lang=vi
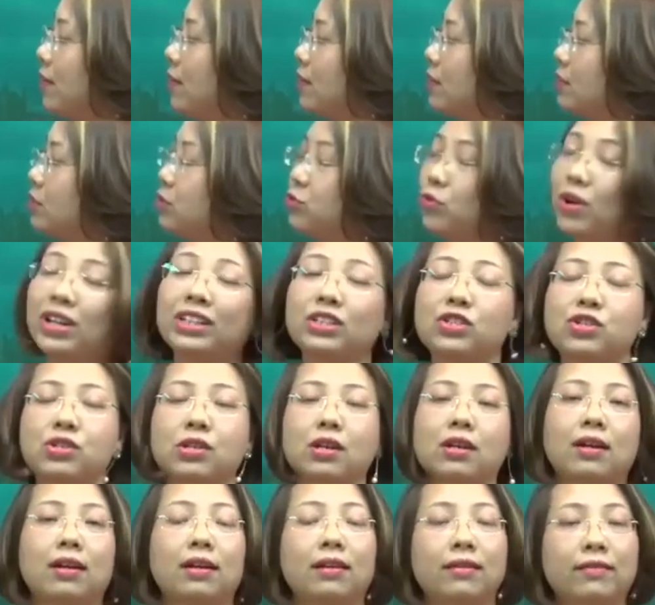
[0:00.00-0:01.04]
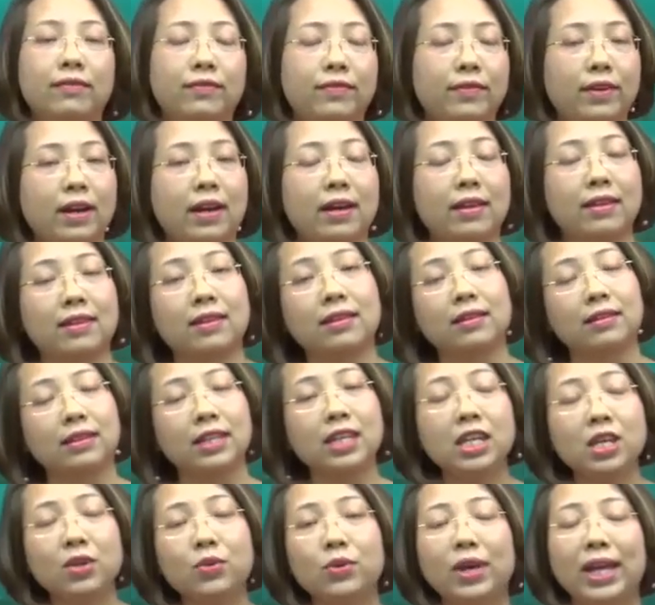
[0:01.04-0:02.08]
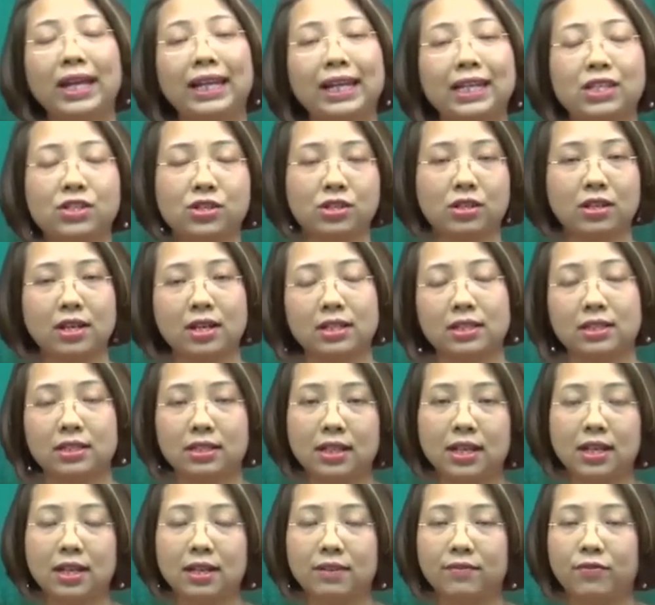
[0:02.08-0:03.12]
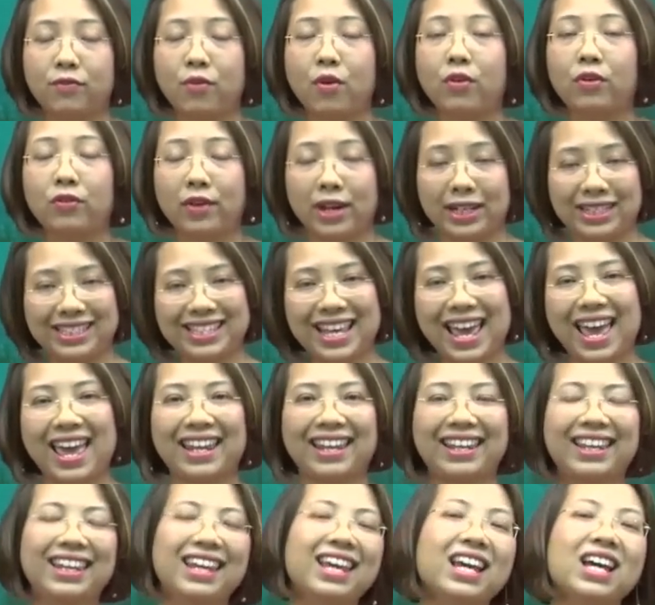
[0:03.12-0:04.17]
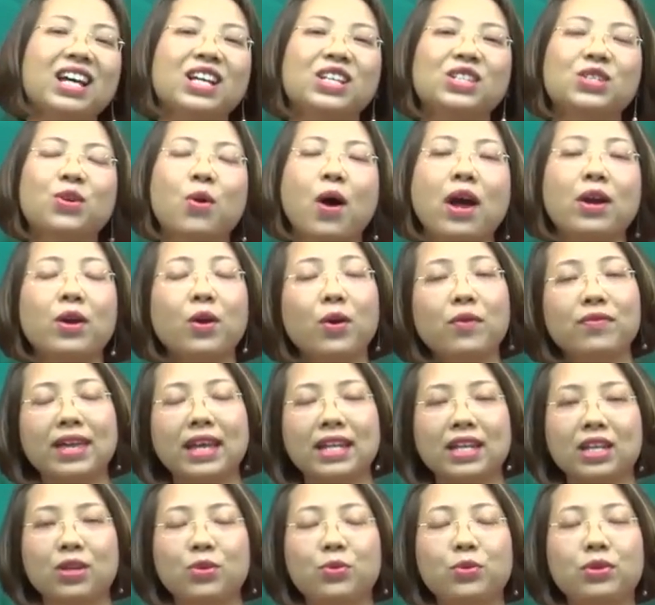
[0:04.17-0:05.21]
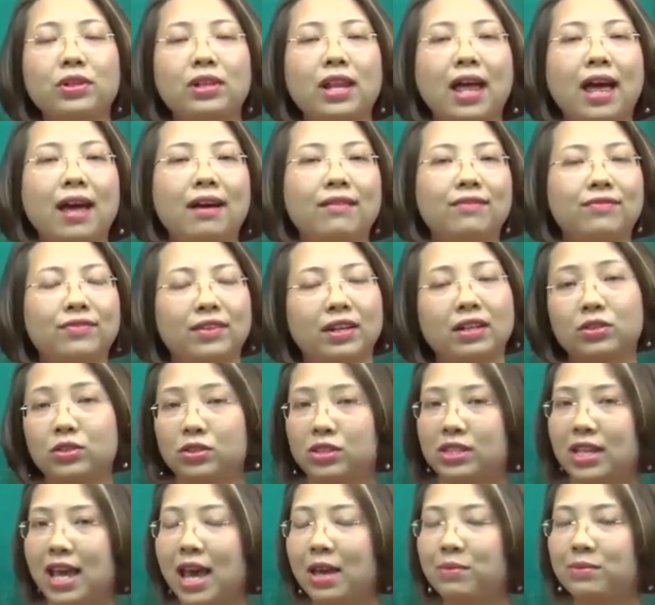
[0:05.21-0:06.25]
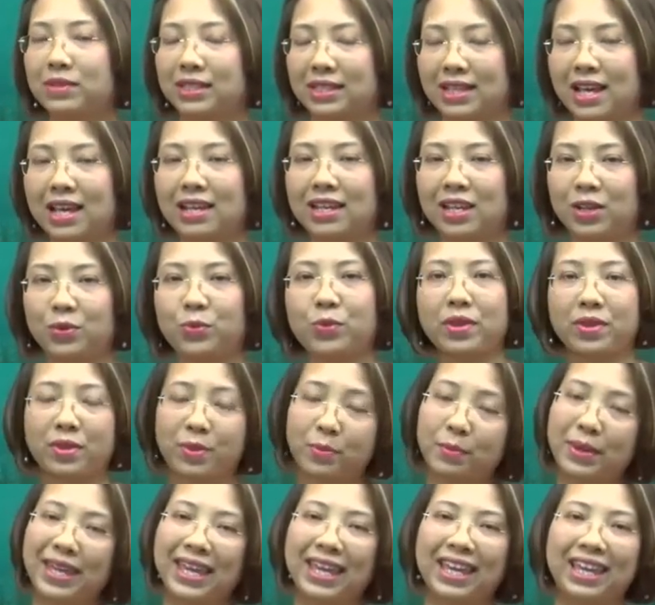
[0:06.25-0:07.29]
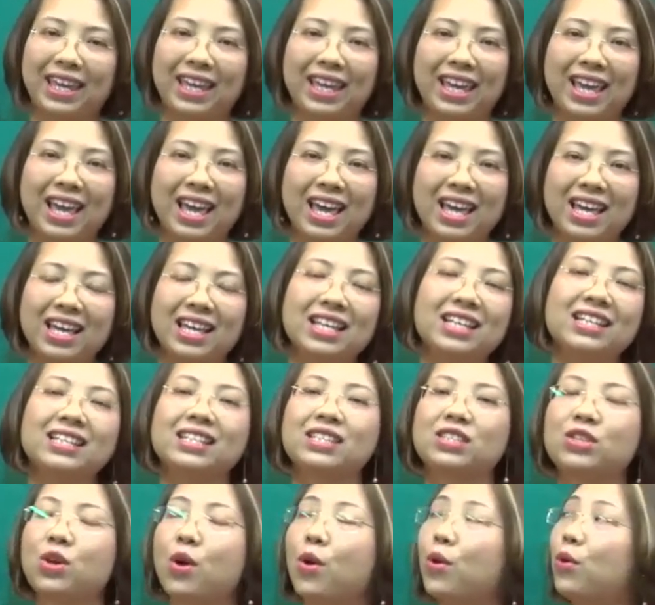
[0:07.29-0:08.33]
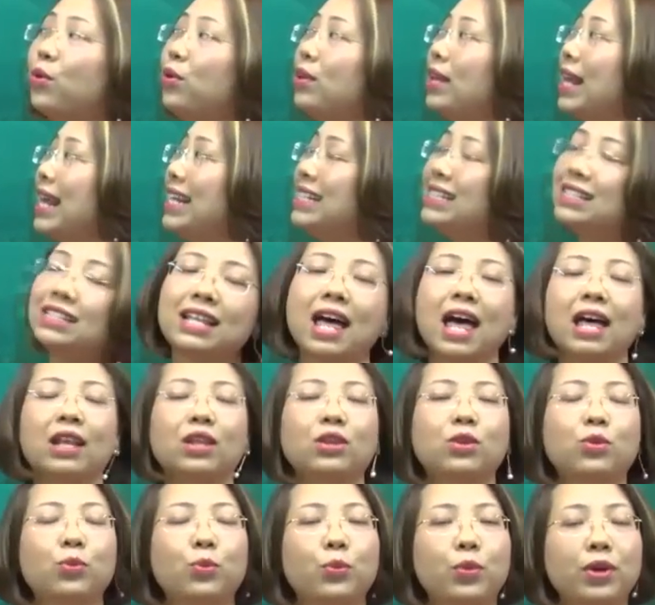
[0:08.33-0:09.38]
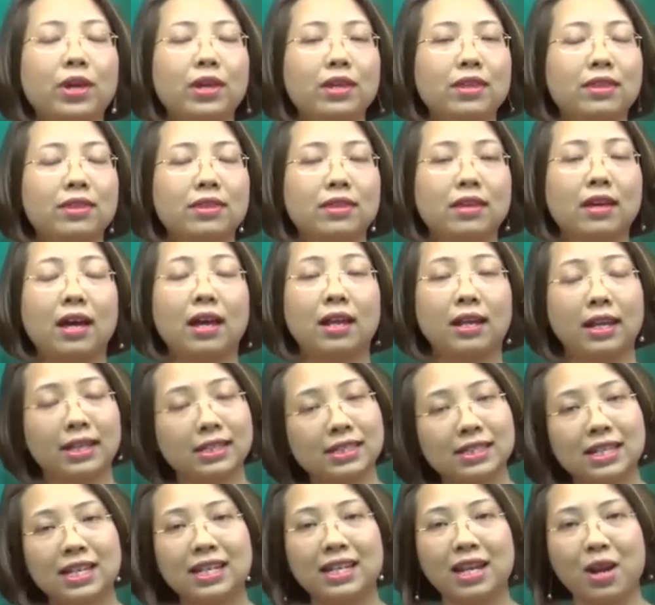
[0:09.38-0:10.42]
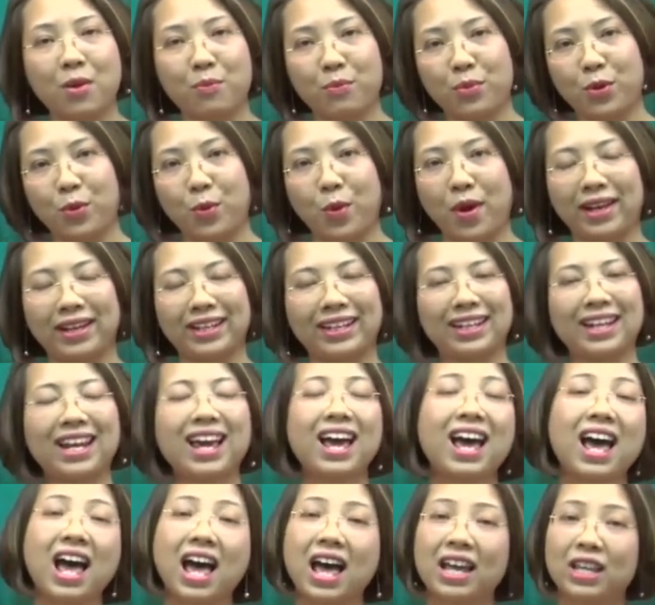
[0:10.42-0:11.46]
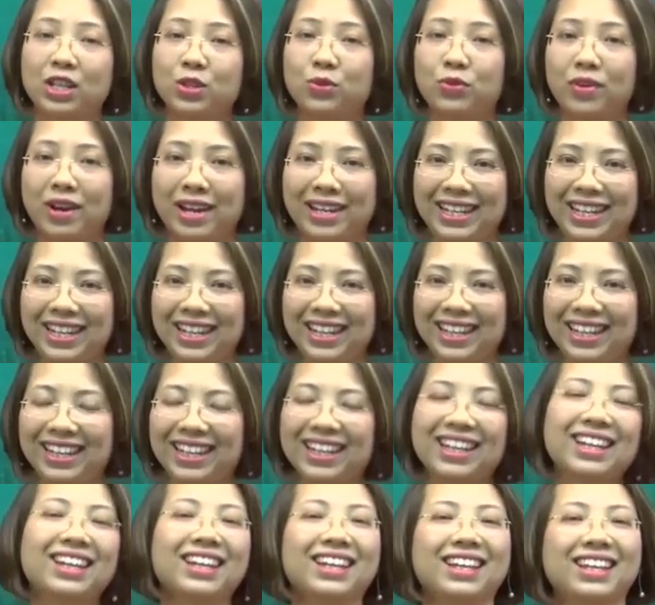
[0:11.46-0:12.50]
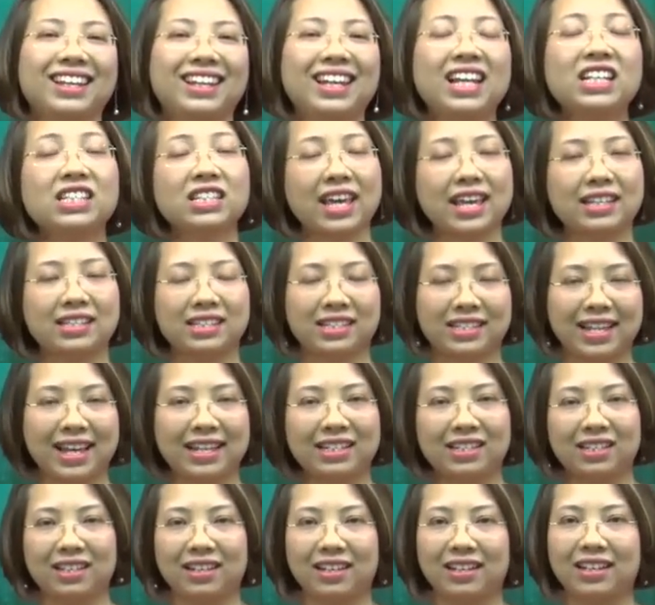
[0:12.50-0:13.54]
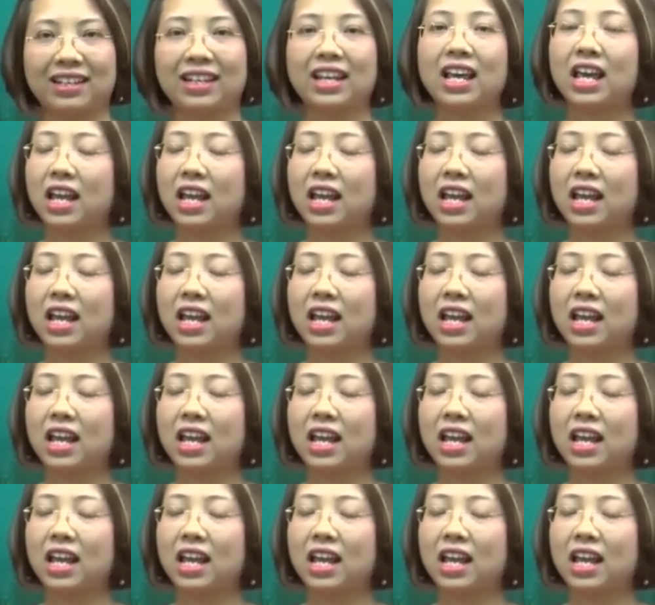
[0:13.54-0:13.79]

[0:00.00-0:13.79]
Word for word: the structure of uh, the new English for grade 10. So I hope that you will have a good time studying with me. So let's start with uh, lesson number one. Are you ready? Let's get started.